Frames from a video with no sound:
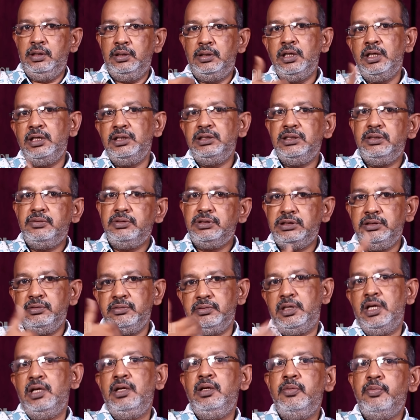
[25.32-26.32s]
தெரிஞ்ச
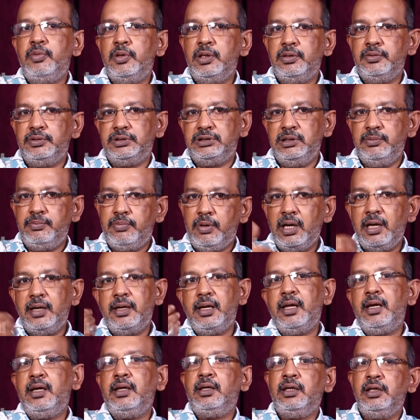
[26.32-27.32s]
விஷயம் கேள்விப்பட்ட விஷயம் பல
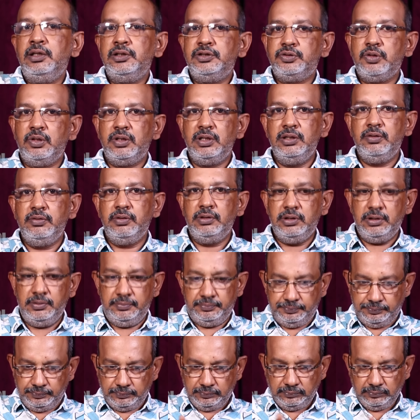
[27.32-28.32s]
டைரக்டர்களுக்கு சொன்னது வந்து
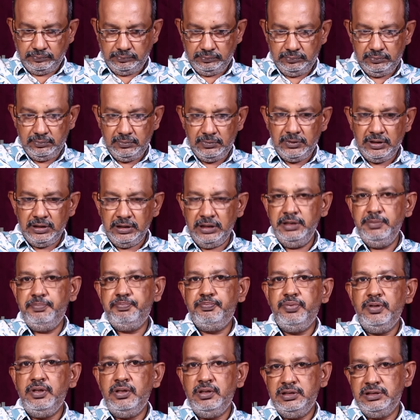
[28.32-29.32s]

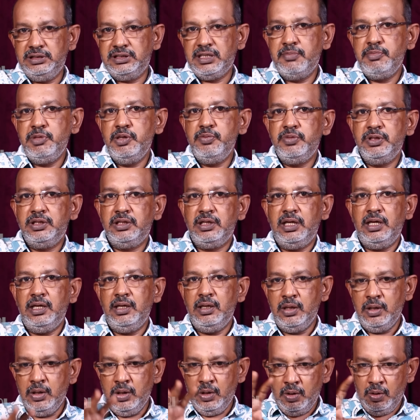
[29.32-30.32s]
இப்போ சமீபத்தில்
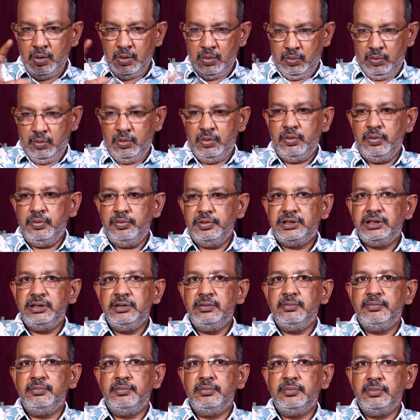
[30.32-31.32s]
ஒரு
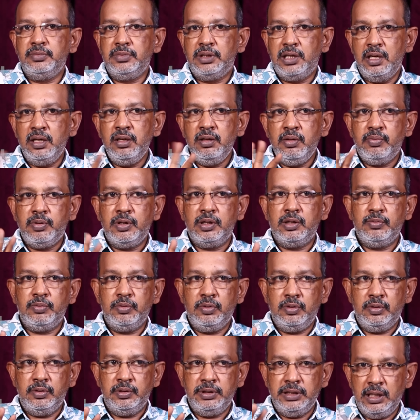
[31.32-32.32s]
விஷயம்
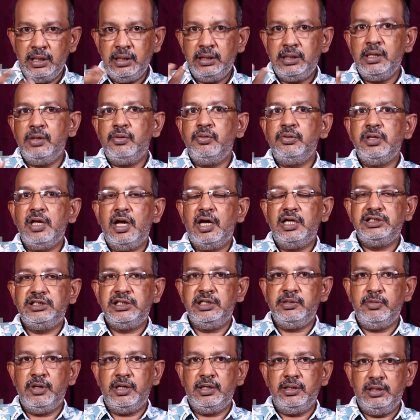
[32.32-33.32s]
கேள்விப்பட்டப்போ எனக்கே கொஞ்சம்
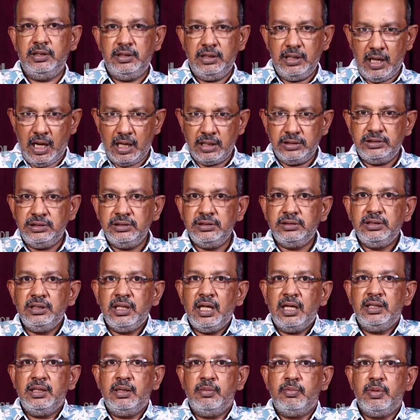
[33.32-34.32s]
ஆச்சரியமாக இருந்தது அஜித்
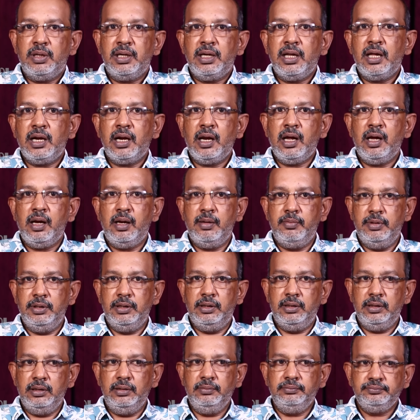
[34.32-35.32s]
தான் இதை பண்ணாரா
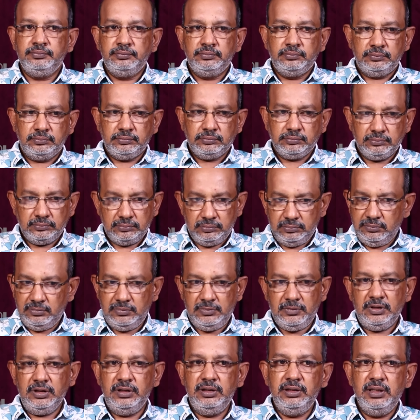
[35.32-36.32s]
அப்படின்னு
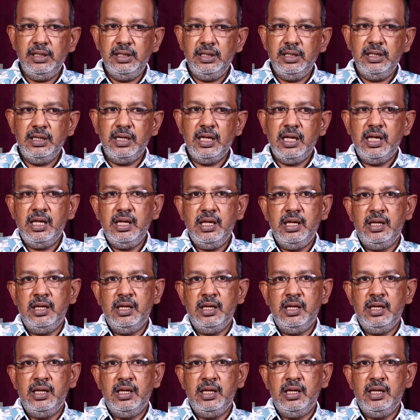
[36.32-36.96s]
என்னென்னா